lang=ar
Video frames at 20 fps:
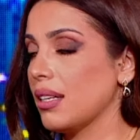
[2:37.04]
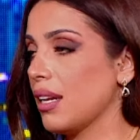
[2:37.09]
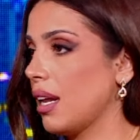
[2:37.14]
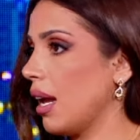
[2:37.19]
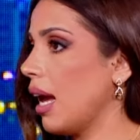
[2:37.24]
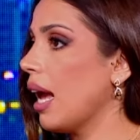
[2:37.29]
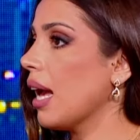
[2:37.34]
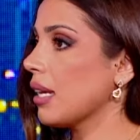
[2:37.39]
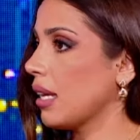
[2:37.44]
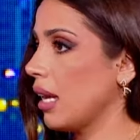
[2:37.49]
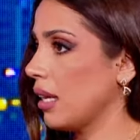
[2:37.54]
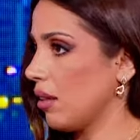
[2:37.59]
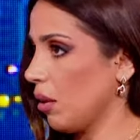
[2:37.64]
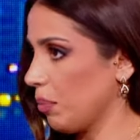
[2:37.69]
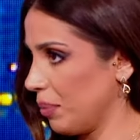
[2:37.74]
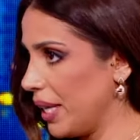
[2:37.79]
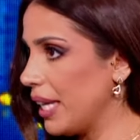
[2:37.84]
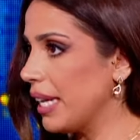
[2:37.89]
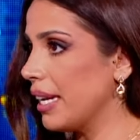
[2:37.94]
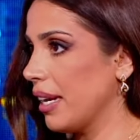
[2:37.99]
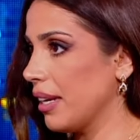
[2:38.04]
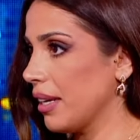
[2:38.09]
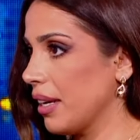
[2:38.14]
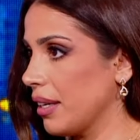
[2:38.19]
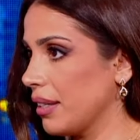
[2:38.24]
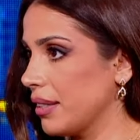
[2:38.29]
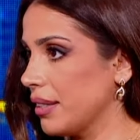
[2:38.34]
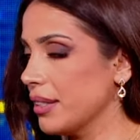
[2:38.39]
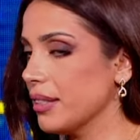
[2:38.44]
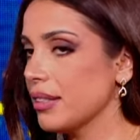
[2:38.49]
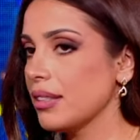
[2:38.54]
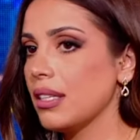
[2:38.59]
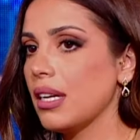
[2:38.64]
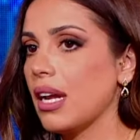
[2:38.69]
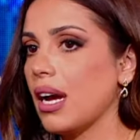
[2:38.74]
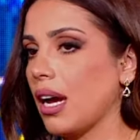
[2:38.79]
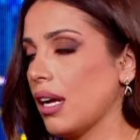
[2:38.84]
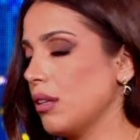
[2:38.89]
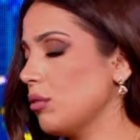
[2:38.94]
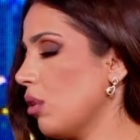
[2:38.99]
لا احكي ضميري يعني
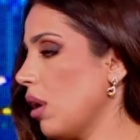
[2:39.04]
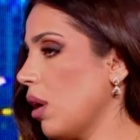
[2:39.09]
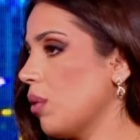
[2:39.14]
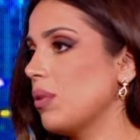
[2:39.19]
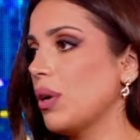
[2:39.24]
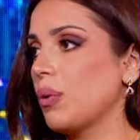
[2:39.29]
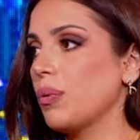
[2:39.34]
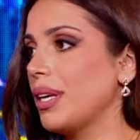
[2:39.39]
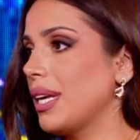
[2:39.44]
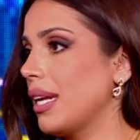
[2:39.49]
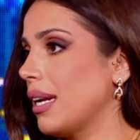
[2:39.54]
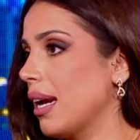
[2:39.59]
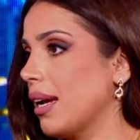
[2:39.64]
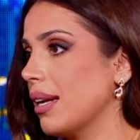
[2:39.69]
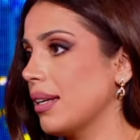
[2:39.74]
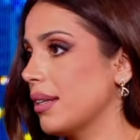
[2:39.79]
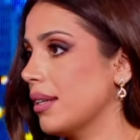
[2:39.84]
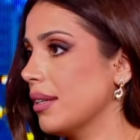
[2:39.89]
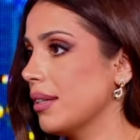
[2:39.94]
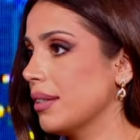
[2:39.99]
لا عنده اولويه نحن